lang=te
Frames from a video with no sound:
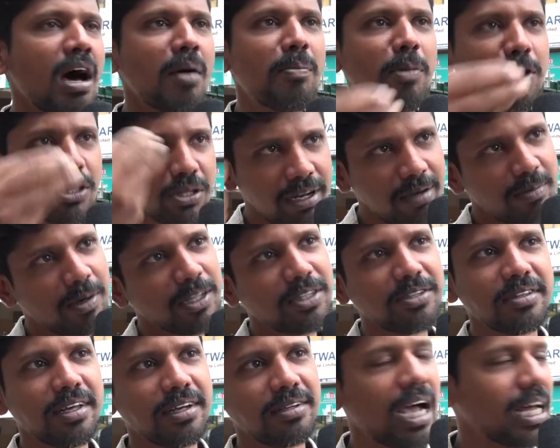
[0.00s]
నా బతుకు నేను
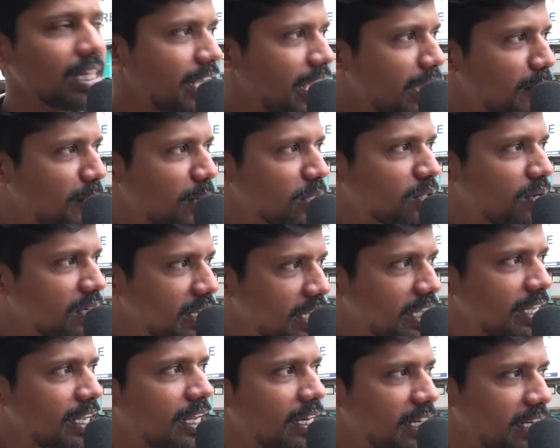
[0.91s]
బతుకుతా అది ఏ బతుకో
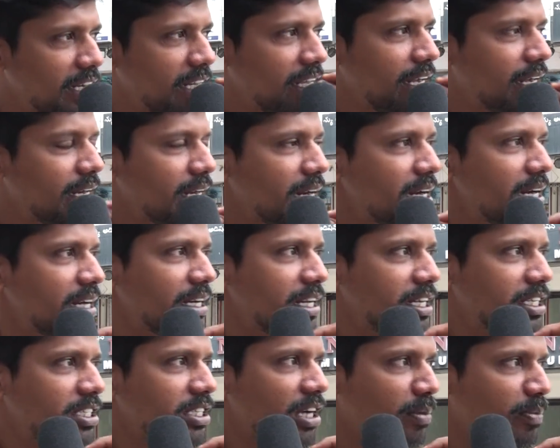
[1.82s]
టీ టీ
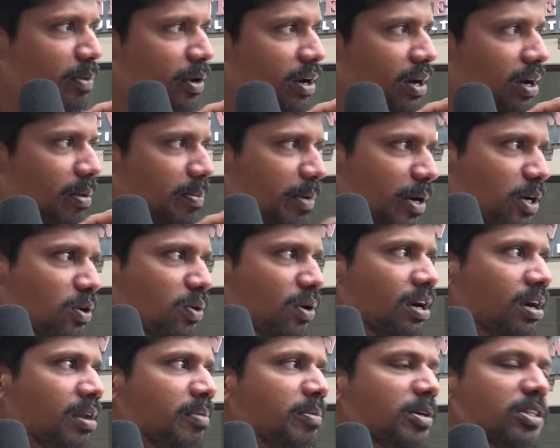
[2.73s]
టీ షాప్
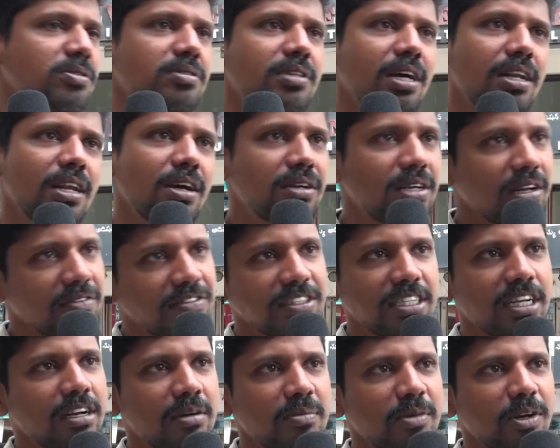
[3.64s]
పెట్టుకున్నా బతుకుతా లేకుంటే
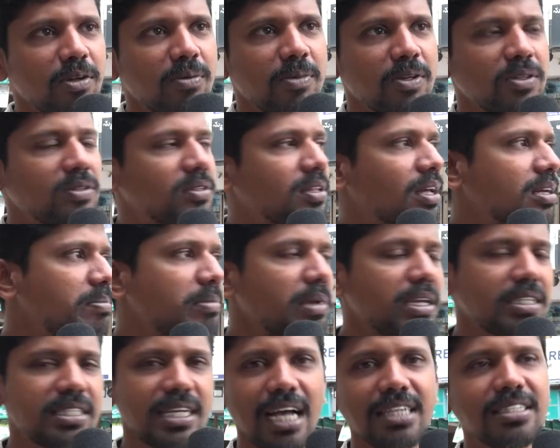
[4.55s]
టిఫిన్ సెంటర్ పెట్టుకుని బతుకుతా
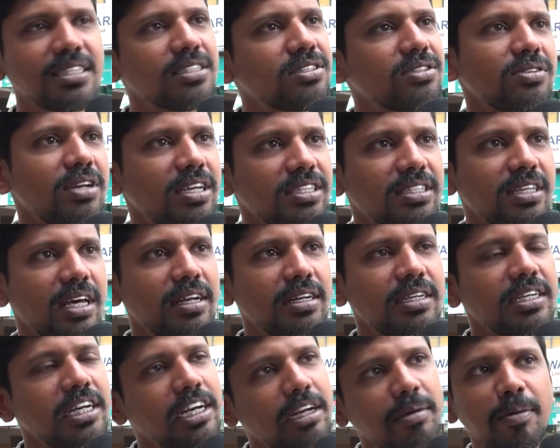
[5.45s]
మీకు ఛాన్స్ ఇస్తున్నా ఈసారి
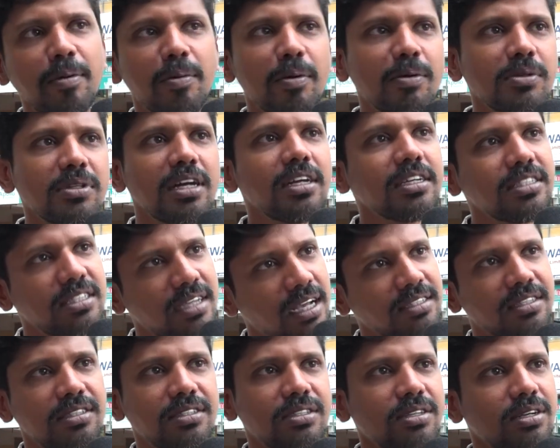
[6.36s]
టీడీపీ ప్రభుత్వానికి
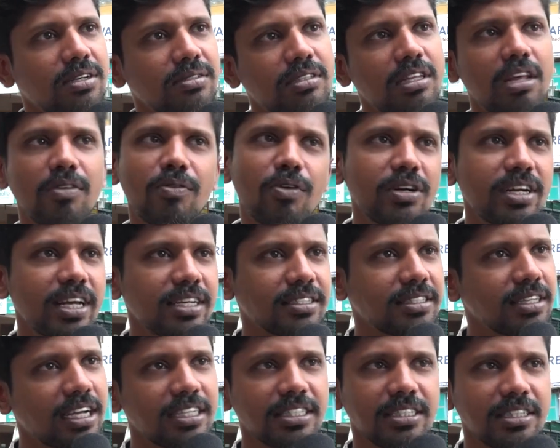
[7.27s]
ఛాన్స్ ఇస్తున్నా నేను
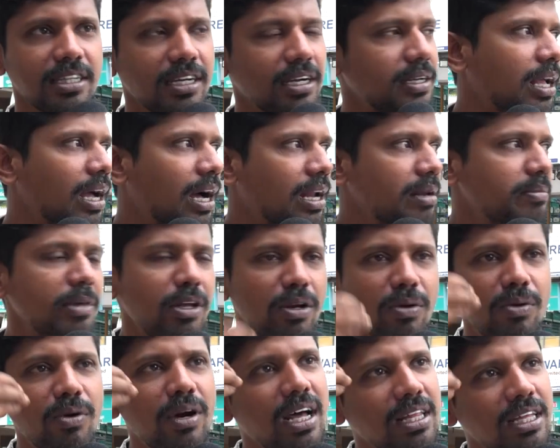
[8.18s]
ఓటేస్తా ఖచ్చితంగా కానీ
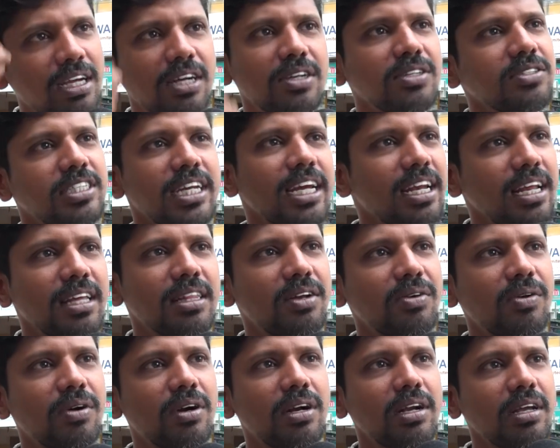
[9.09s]
మీరు కూడా అది కూడా
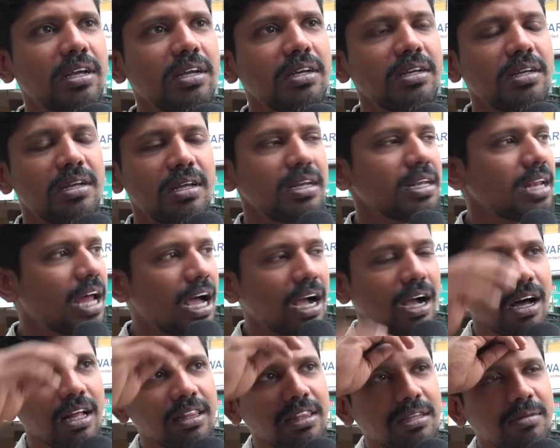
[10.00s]
చేయలేదనుకోండి
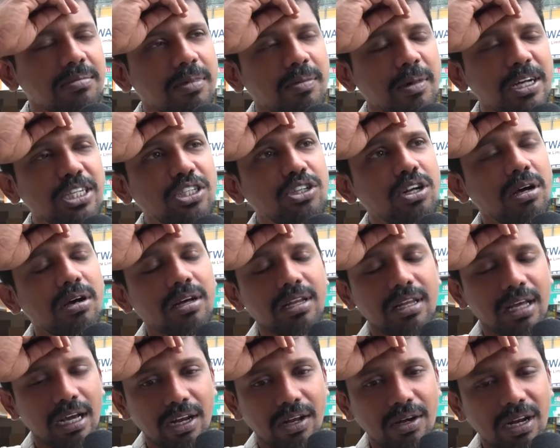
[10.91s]
నాకు అంద మనుషులు
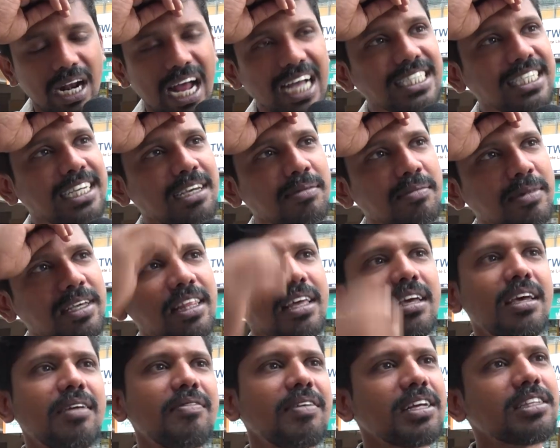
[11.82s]
నాకు రాజకీయం
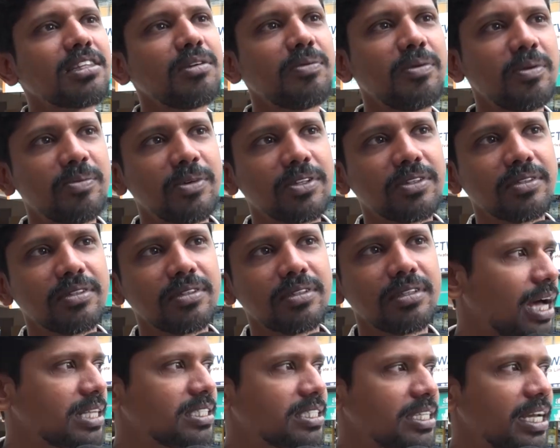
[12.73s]
మీదే విరక్తి పడిపోతుంది
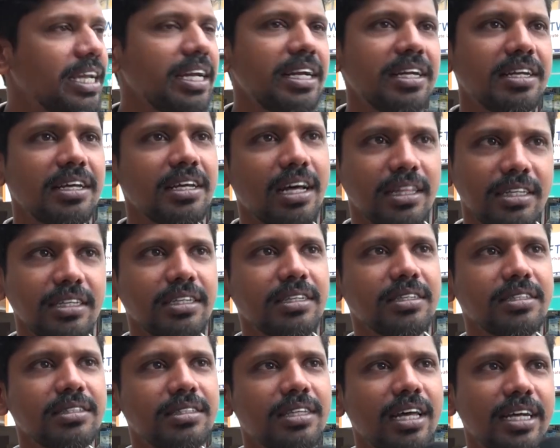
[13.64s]
అది చేయండి అది
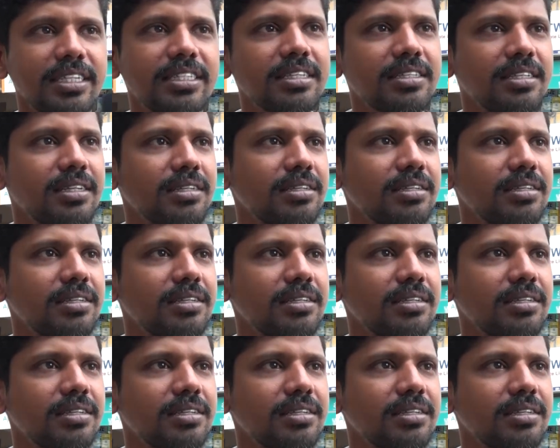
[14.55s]
పవన్